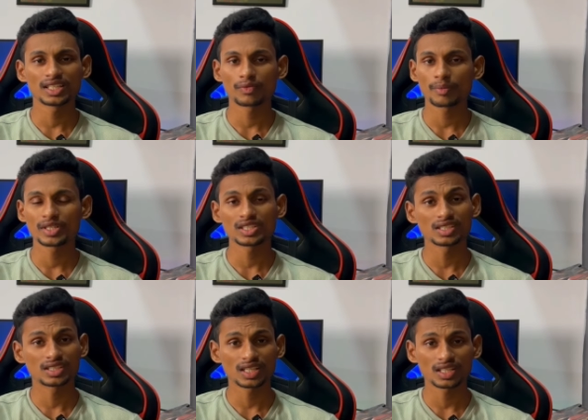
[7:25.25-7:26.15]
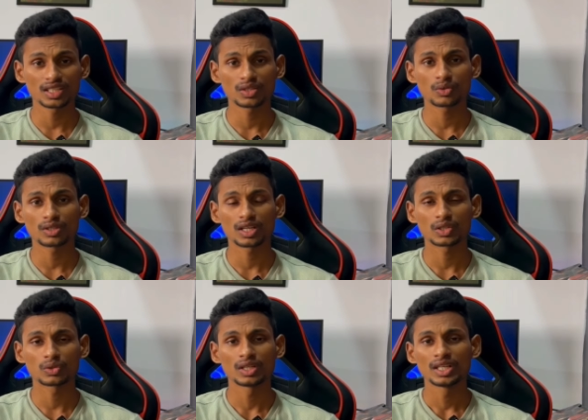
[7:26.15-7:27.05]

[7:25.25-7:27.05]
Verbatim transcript: ఇన్ఫర్మేషన్ ఇచ్చానని అనుకుంటున్నాను